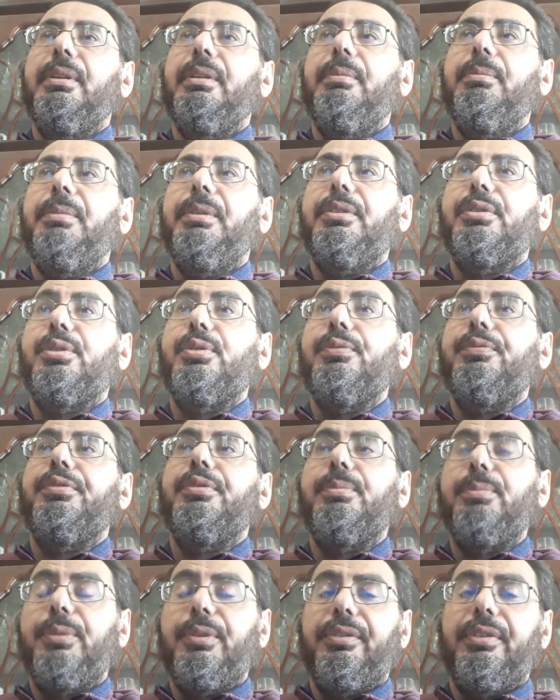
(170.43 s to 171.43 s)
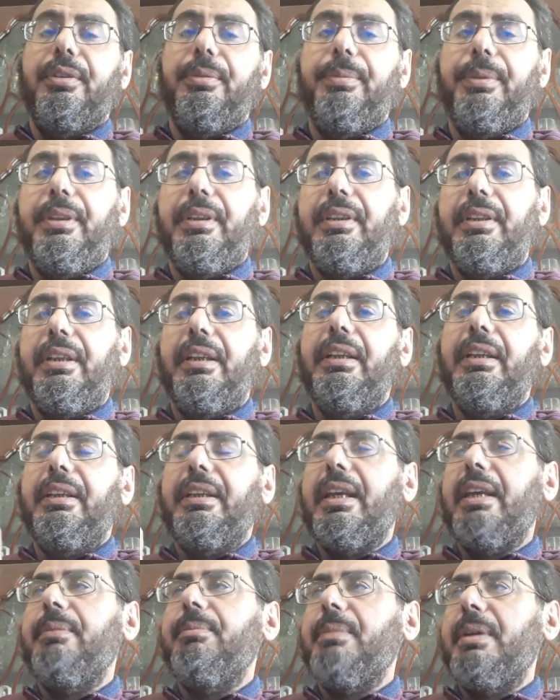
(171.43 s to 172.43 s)
بيشوفوا المطربين اللي
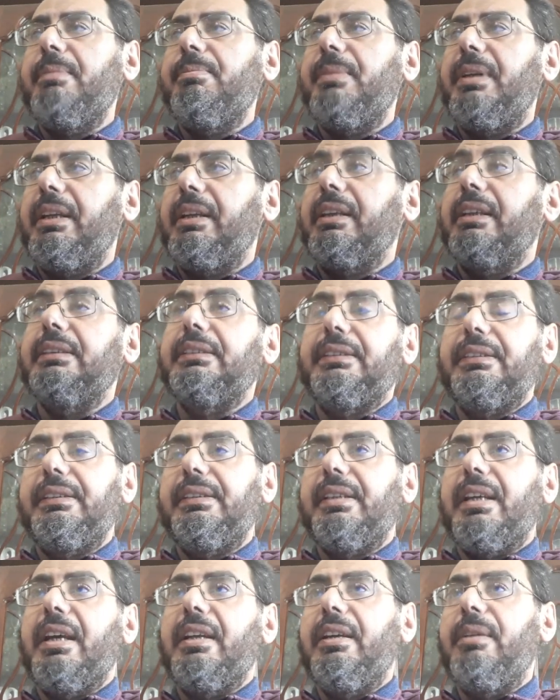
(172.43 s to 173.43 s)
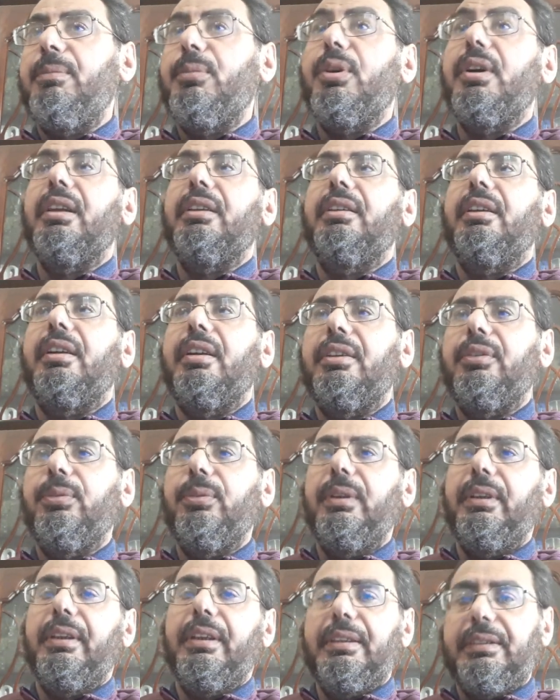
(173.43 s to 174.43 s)
دايما مركزين على المخدرات
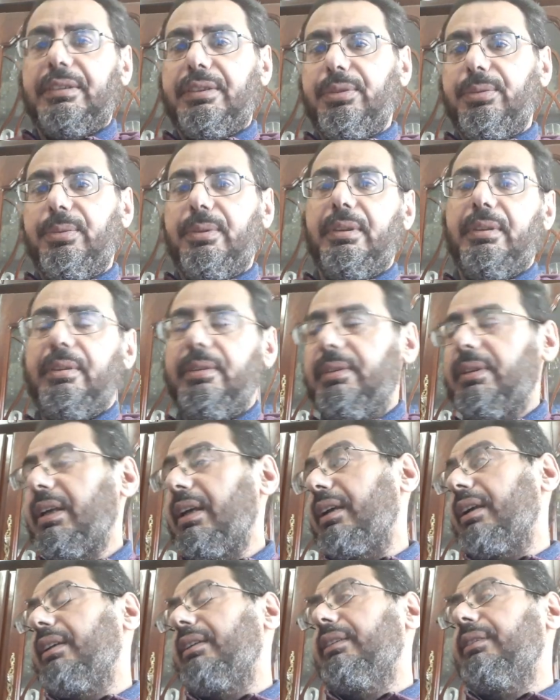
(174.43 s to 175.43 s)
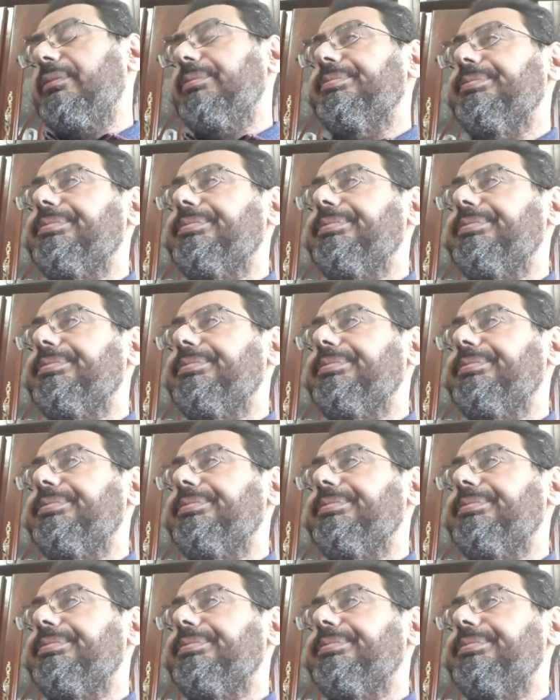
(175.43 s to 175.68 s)
والجنس والحاجات دي